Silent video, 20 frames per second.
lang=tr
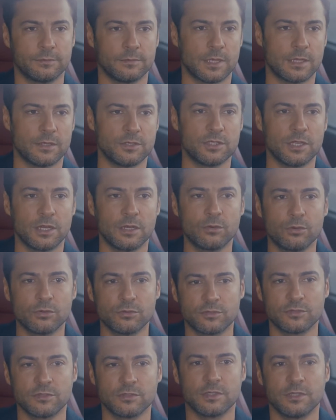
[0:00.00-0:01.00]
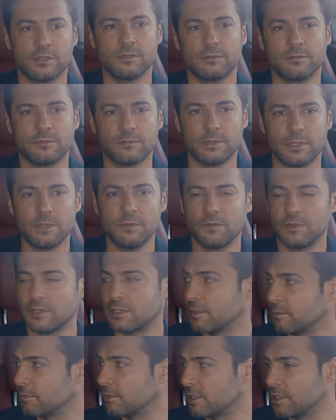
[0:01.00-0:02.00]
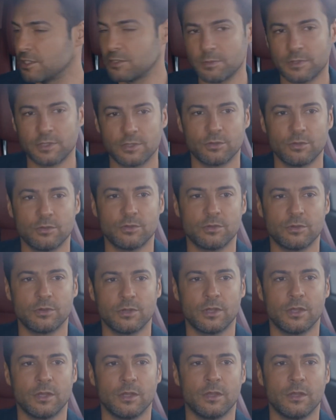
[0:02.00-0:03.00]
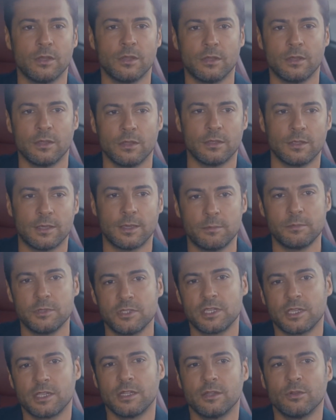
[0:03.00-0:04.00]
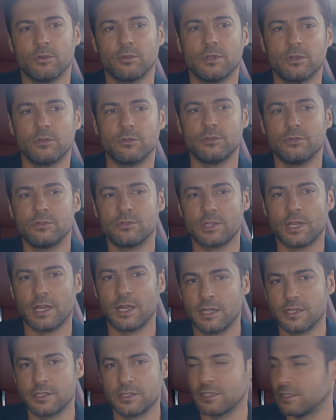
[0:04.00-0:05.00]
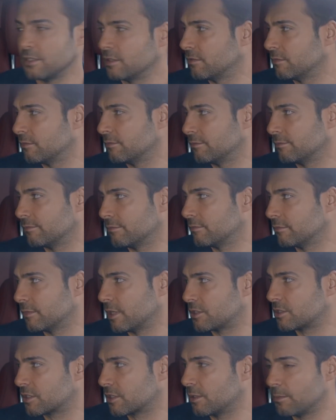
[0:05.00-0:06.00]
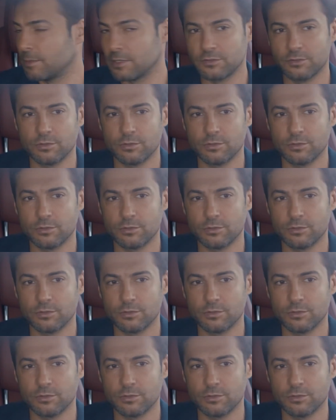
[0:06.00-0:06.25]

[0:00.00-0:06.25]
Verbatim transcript: Yani Cihan konusunda benim fikrim değişmedi Gülru. Yani bir şekilde ona dürüstçe her şeyi açıklamak